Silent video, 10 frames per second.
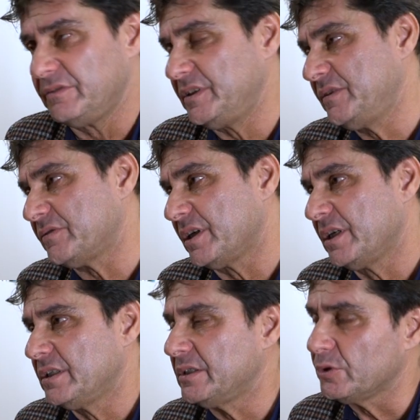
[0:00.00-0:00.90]
vivent
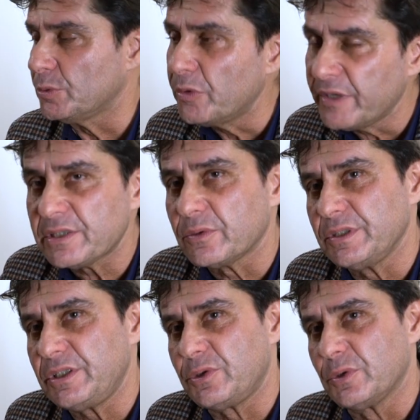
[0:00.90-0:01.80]
dans de mauvaises
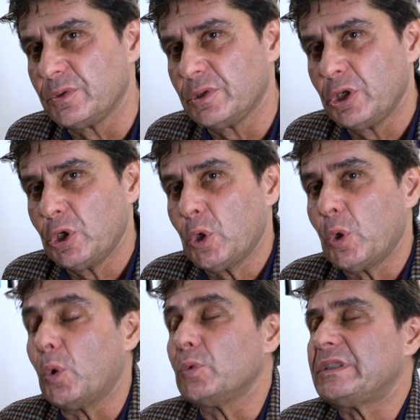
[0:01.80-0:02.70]
conditions,
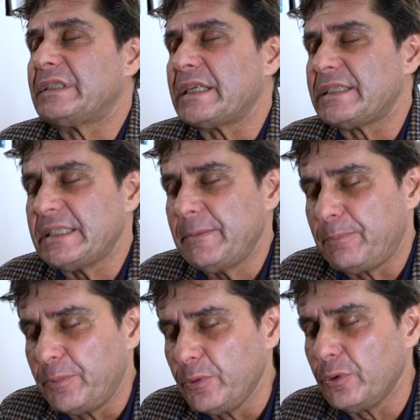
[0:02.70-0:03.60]
ont assez
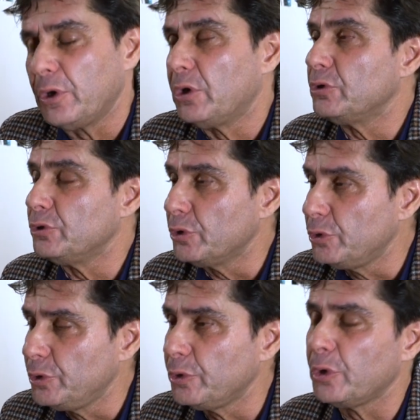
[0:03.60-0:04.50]
peu de
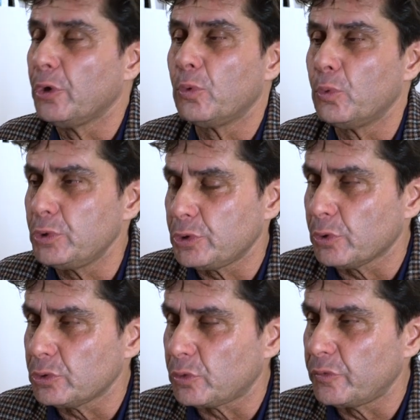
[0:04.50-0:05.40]
lieux où se
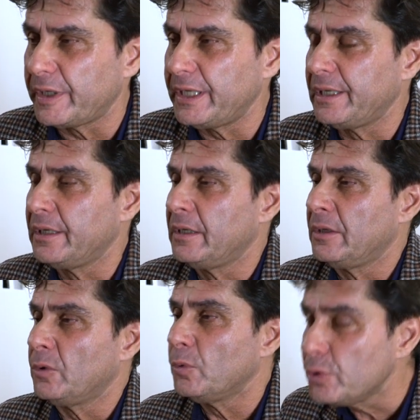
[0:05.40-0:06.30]
retrouver,
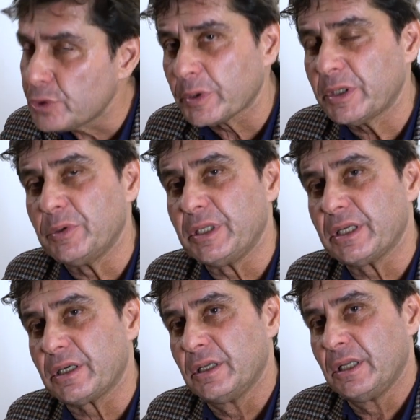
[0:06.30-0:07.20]
où se
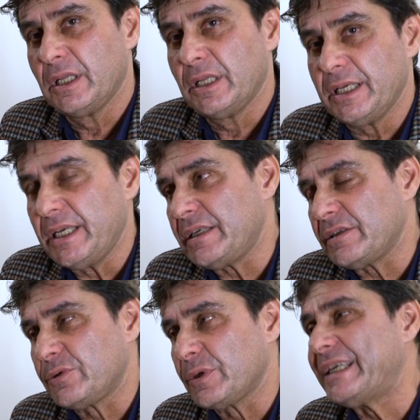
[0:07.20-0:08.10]
réunir, et
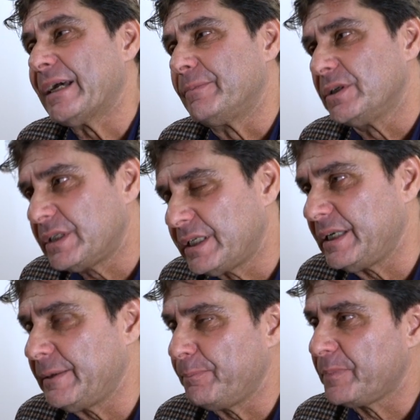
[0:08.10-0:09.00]
ce qui a
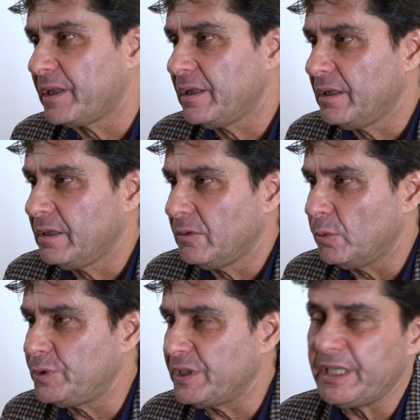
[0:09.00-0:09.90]
manqué,
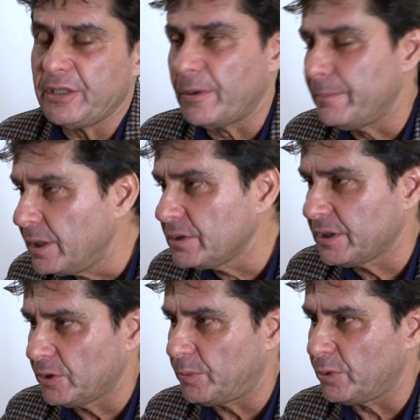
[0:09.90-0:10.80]
ou ce qui est un manque
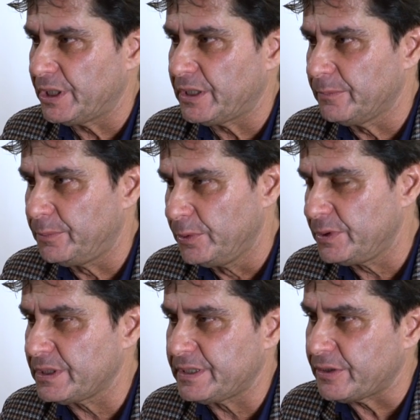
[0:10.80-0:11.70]
dans le projet
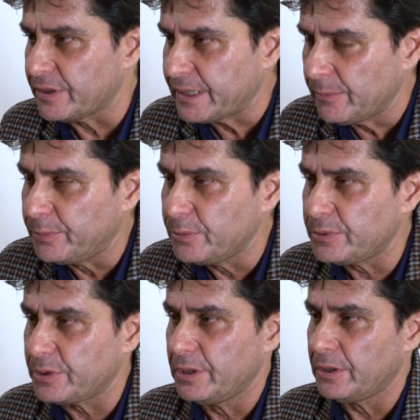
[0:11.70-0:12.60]
campus, c'est un
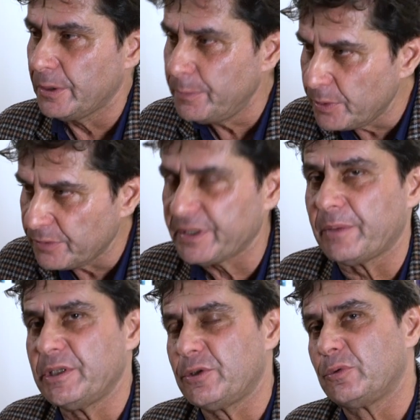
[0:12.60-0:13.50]
campus un peu
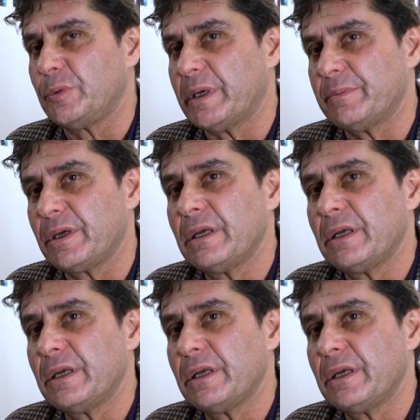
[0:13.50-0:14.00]
enfermé sur lui-même,